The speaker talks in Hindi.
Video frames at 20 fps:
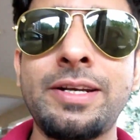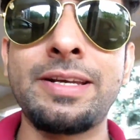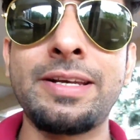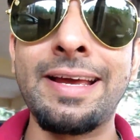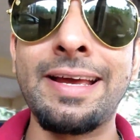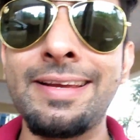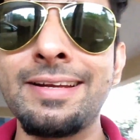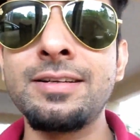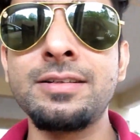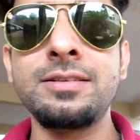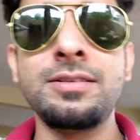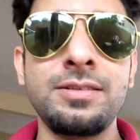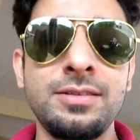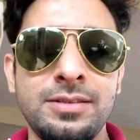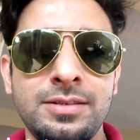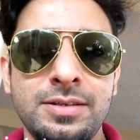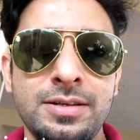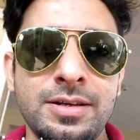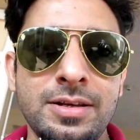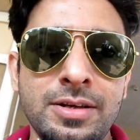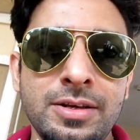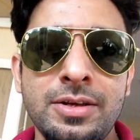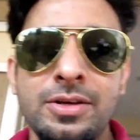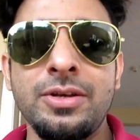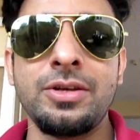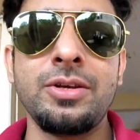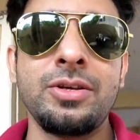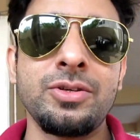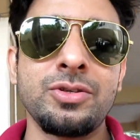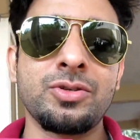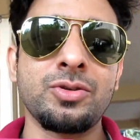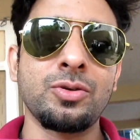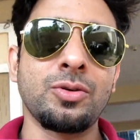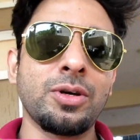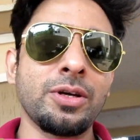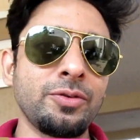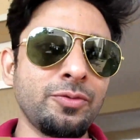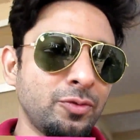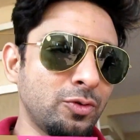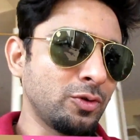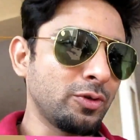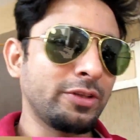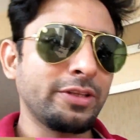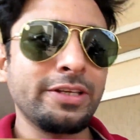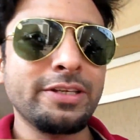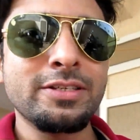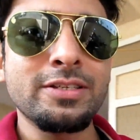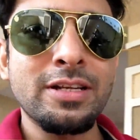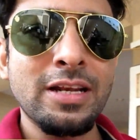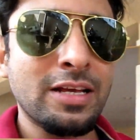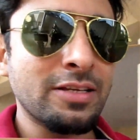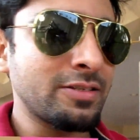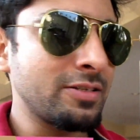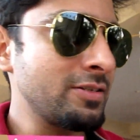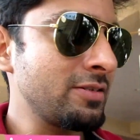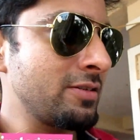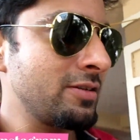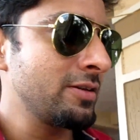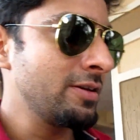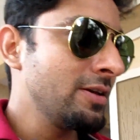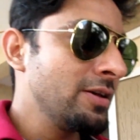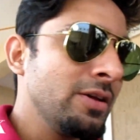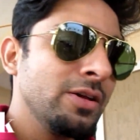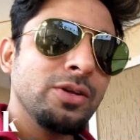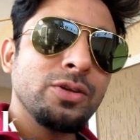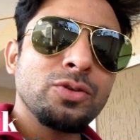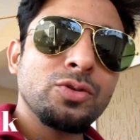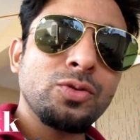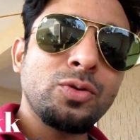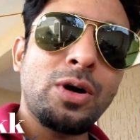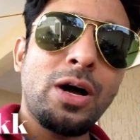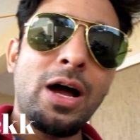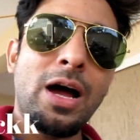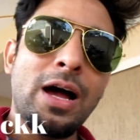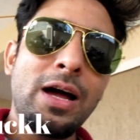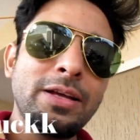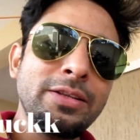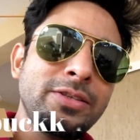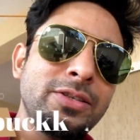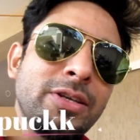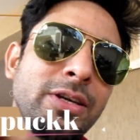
टायर्ड सो आई वोर दीज ग्लासेस सो आज